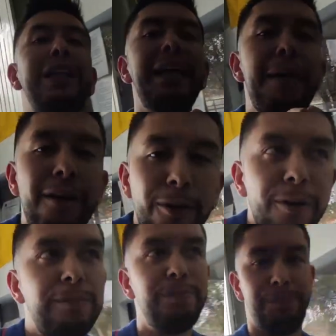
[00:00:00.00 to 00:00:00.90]
el
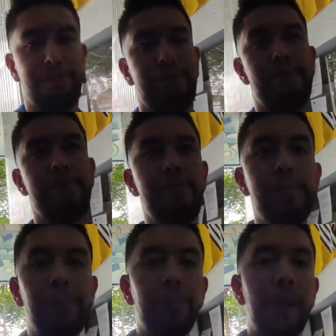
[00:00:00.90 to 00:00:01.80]
semáforo,
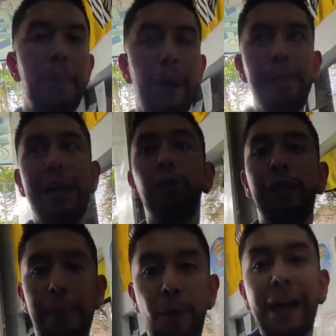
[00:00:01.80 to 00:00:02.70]
pues me
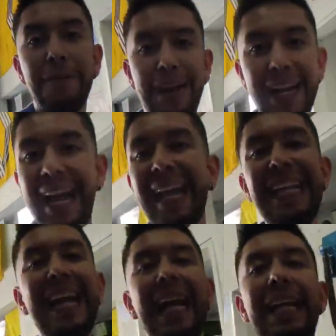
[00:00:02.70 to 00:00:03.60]
asusté porque frené
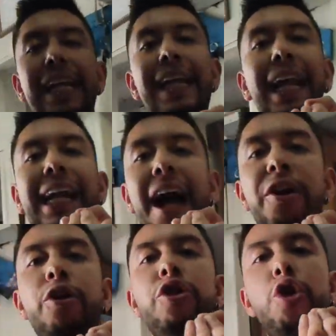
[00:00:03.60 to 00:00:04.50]
y el,
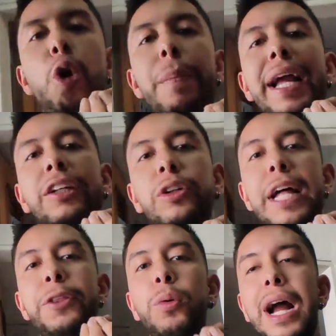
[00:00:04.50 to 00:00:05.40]
carro no me hizo
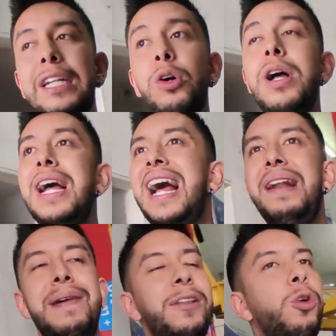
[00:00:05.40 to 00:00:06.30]
tanto caso.
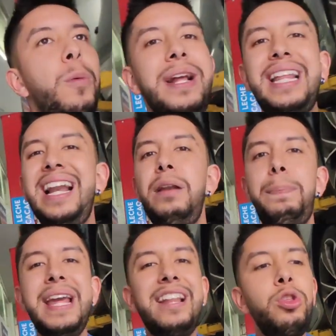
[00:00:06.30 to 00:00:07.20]
Me tocó meter el
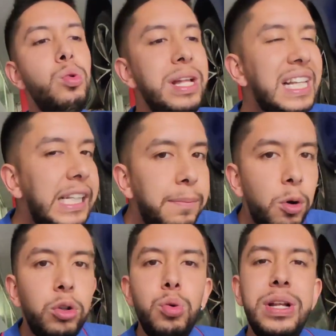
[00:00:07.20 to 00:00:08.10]
pie
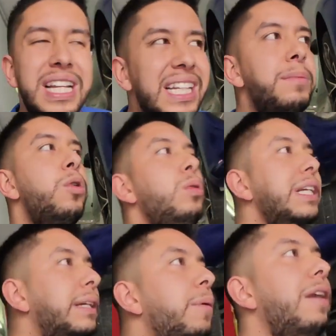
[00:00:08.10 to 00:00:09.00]
durísimo, durísimo,
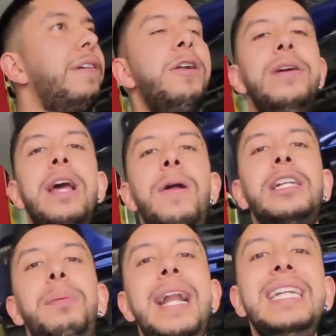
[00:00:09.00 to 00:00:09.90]
durísimo en el freno y a
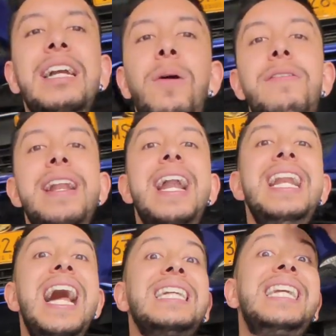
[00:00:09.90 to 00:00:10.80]
duras penas llegó a frenar
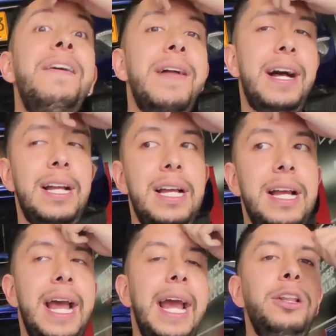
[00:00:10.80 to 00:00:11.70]
en la cebra.
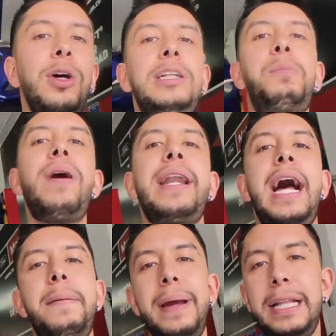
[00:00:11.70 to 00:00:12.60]
Entonces, pues
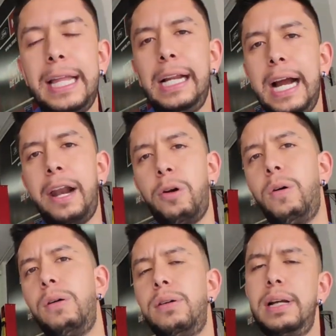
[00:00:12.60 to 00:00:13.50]
realmente el
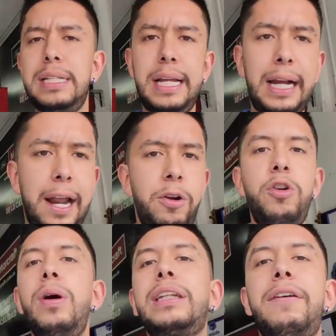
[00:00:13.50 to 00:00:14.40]
carro, este carro
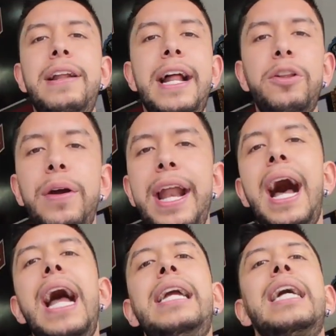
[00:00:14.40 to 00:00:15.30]
no está frenando bien.
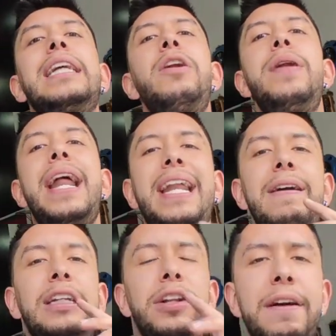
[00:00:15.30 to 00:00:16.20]
Hay que hacerle una
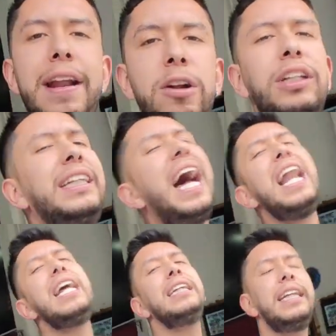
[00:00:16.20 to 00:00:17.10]
revisión de frenos. Ya
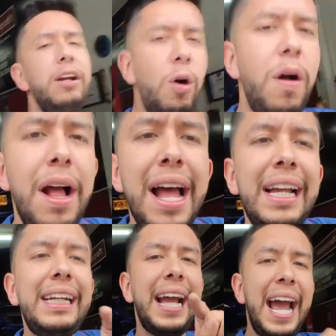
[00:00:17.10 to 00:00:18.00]
les digo
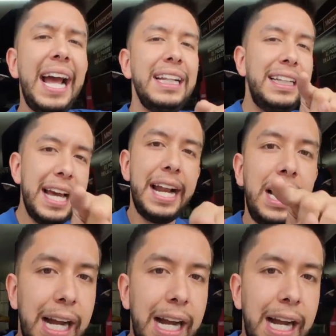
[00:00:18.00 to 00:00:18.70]
que tiene el